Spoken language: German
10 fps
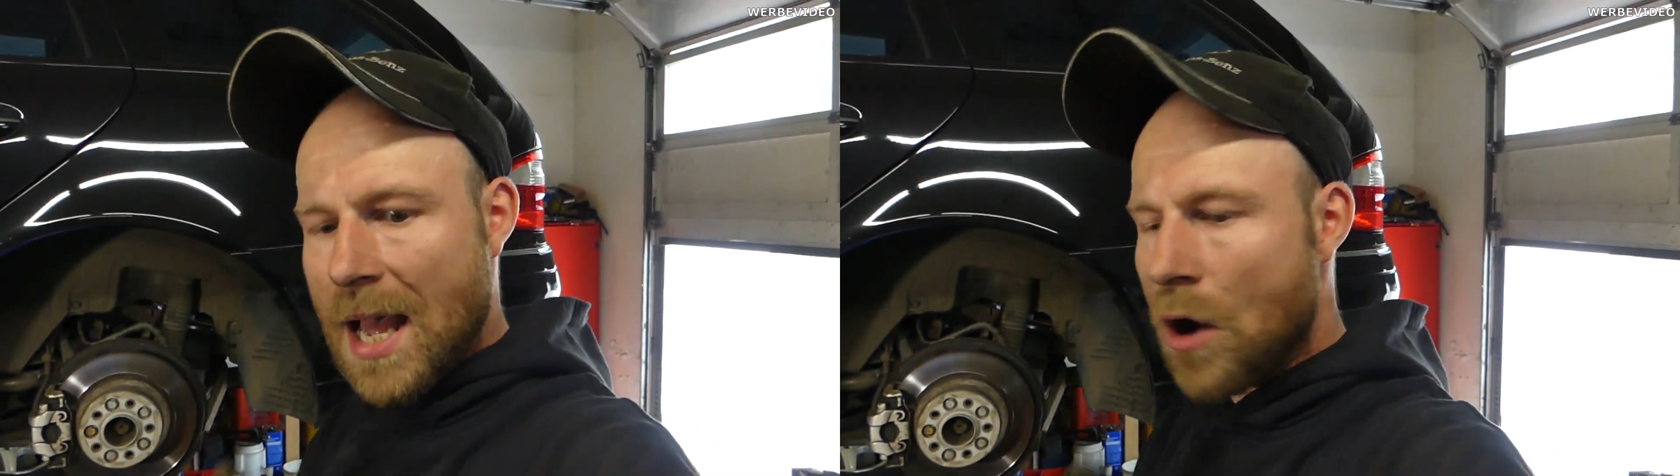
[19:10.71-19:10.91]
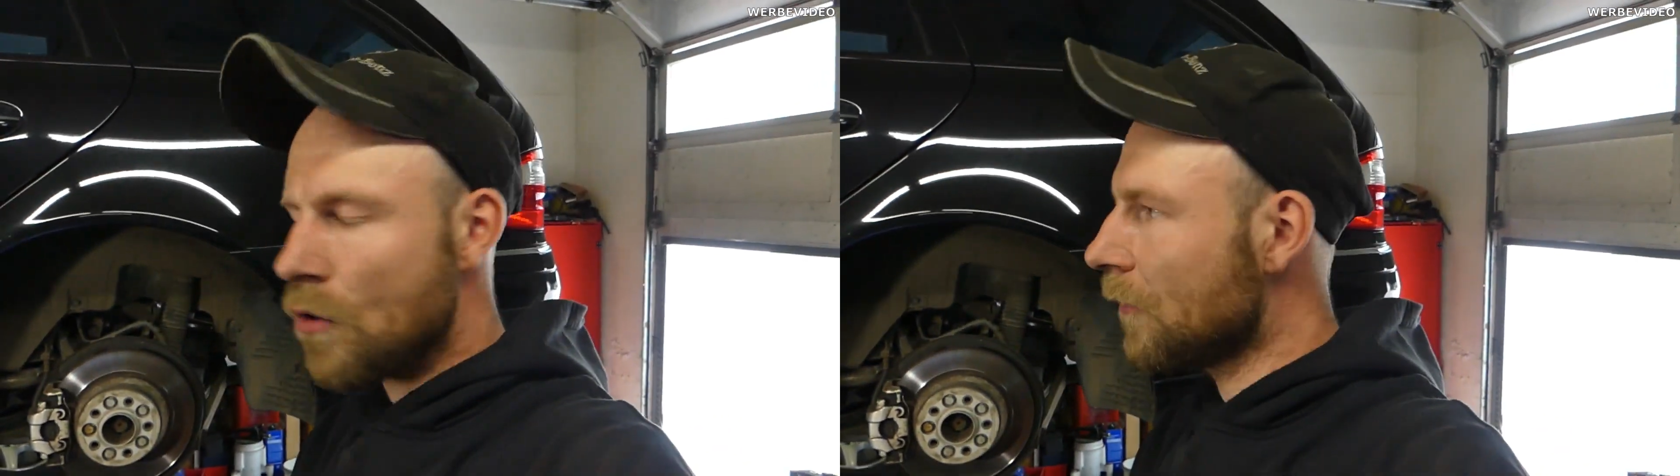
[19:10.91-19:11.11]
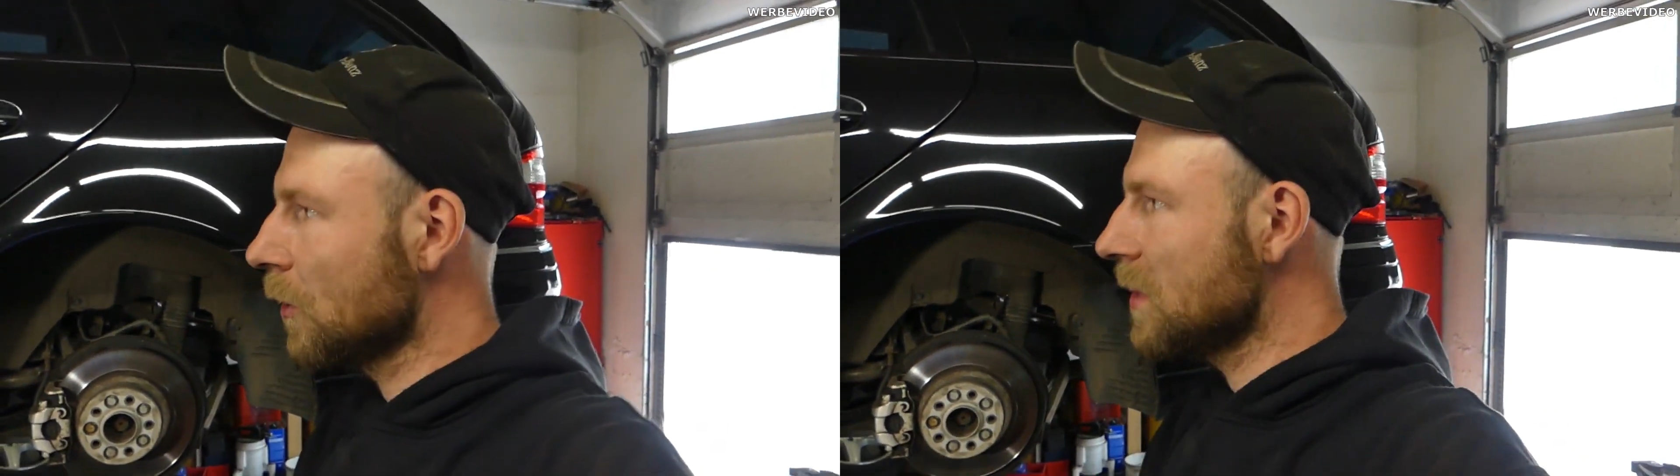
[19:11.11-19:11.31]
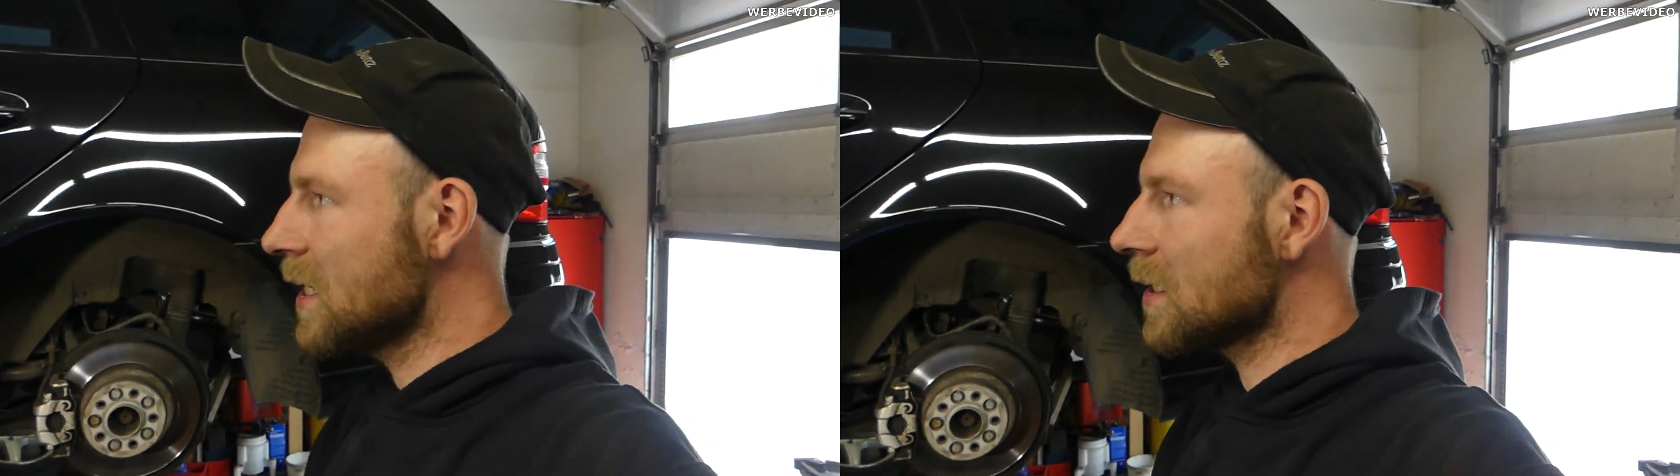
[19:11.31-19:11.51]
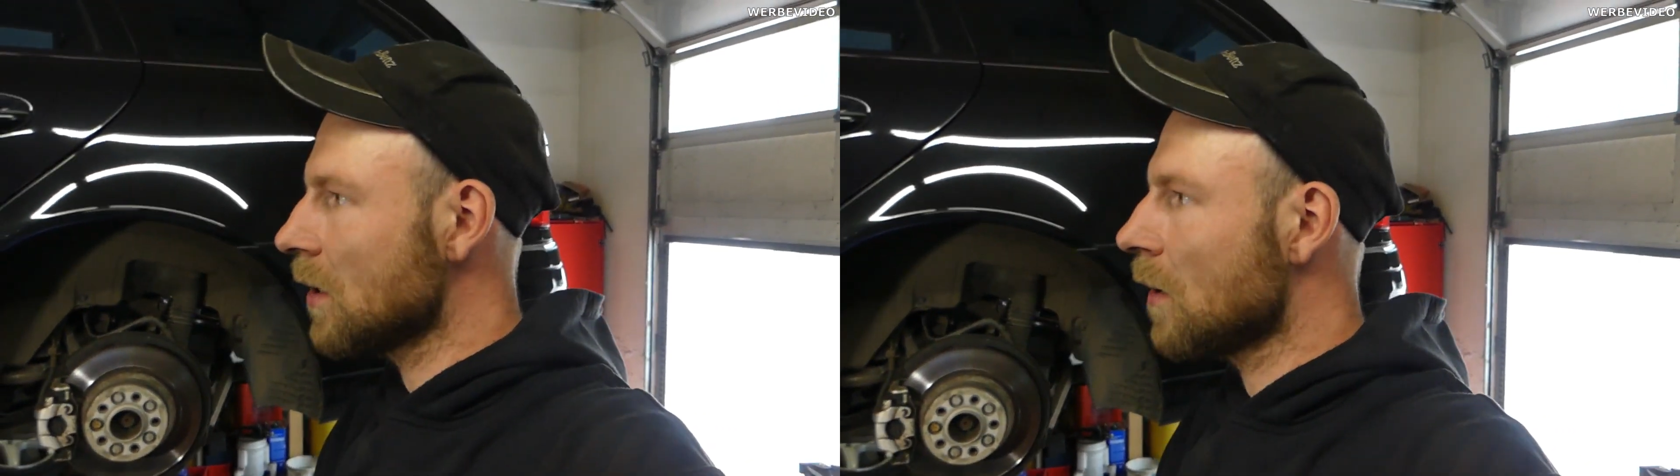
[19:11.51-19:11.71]
auch von
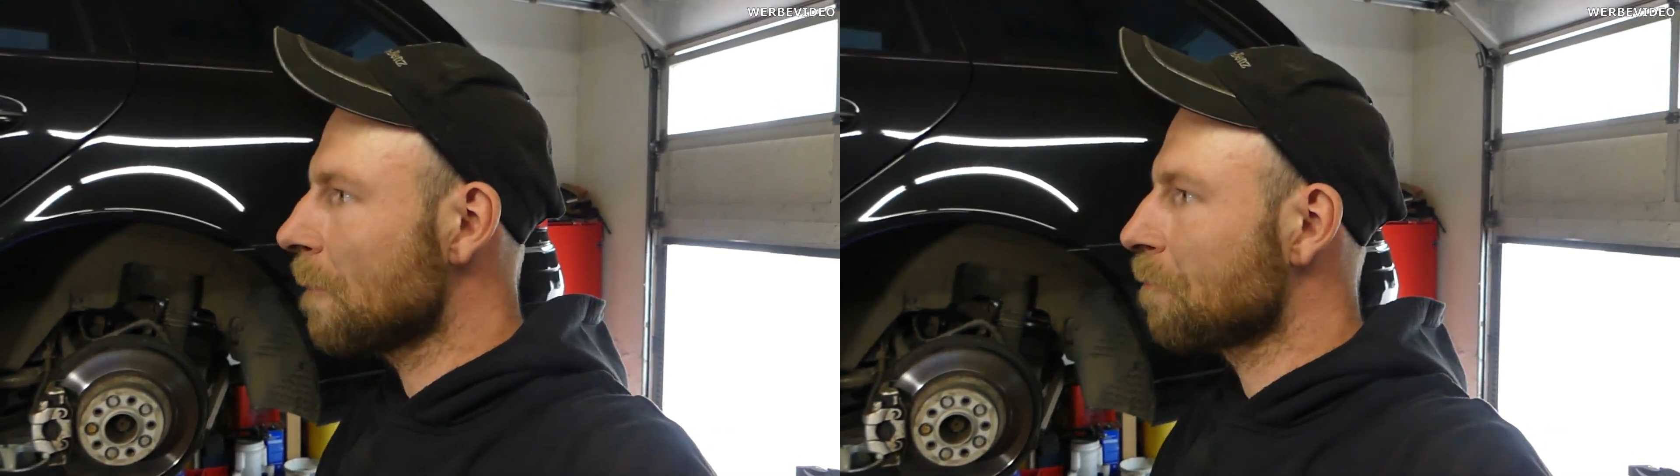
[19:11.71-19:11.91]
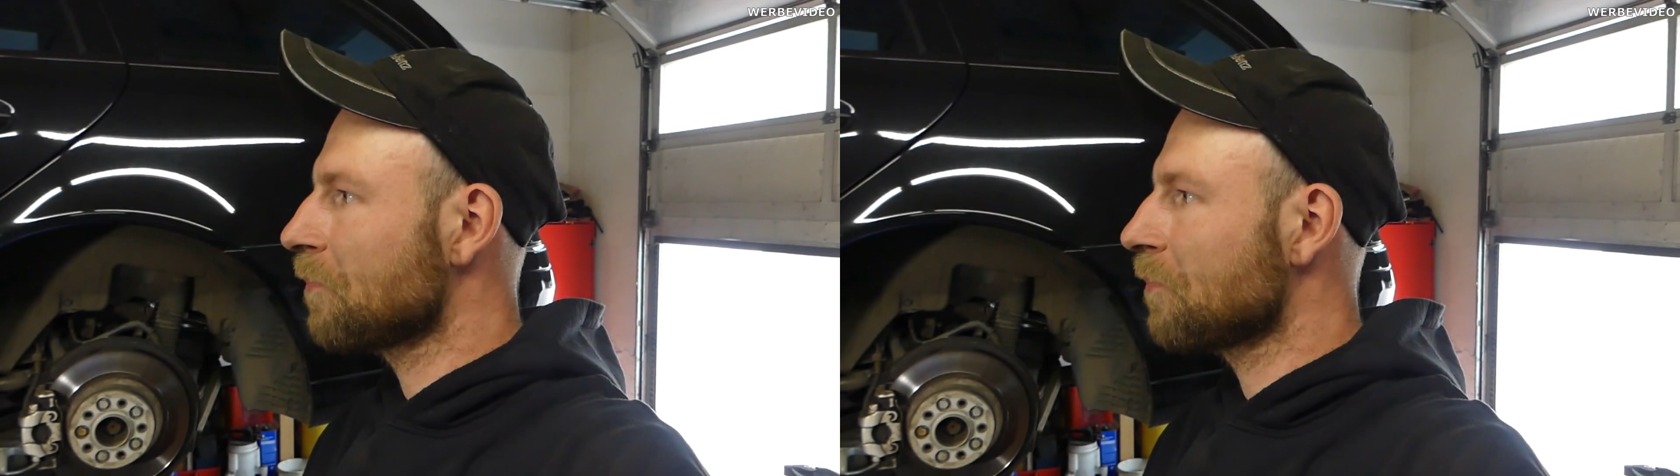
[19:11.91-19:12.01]
Miesler.